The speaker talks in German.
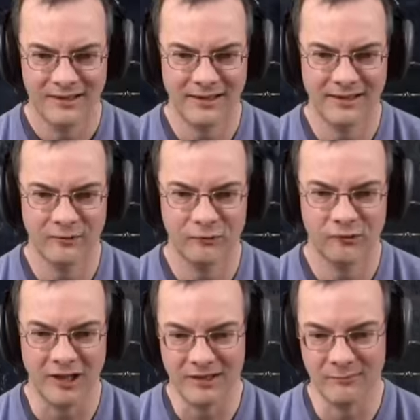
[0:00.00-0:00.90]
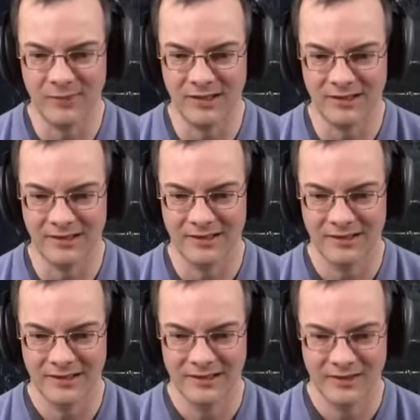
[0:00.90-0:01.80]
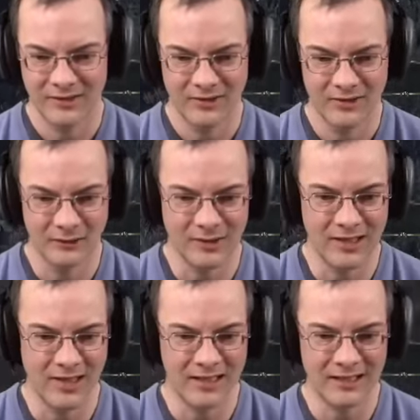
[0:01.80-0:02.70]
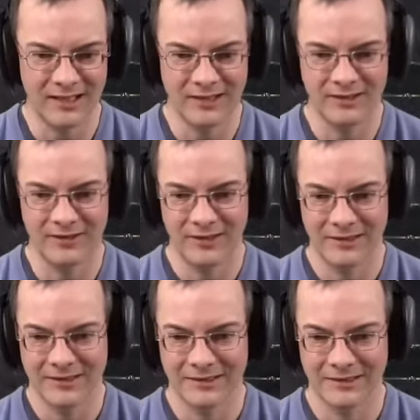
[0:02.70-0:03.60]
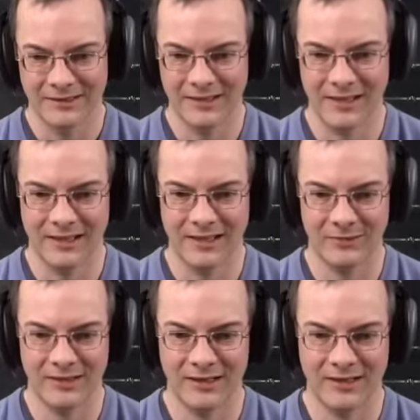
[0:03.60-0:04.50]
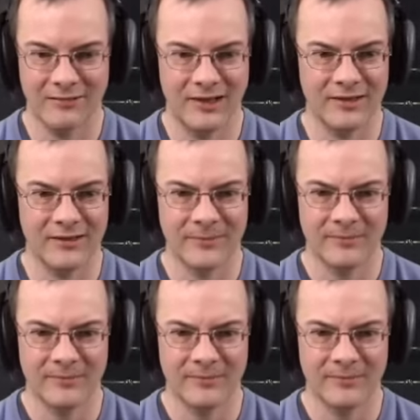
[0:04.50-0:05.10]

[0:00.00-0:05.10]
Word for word: Der scheint mir so leicht... Äh, Habe ich nicht gewartet.